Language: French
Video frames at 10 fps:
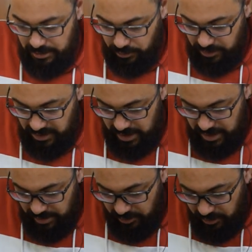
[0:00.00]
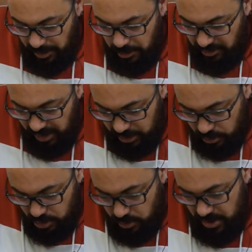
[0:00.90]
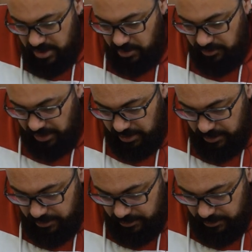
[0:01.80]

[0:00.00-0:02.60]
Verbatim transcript: Donc il faut vraiment faire attention à ça, en fait.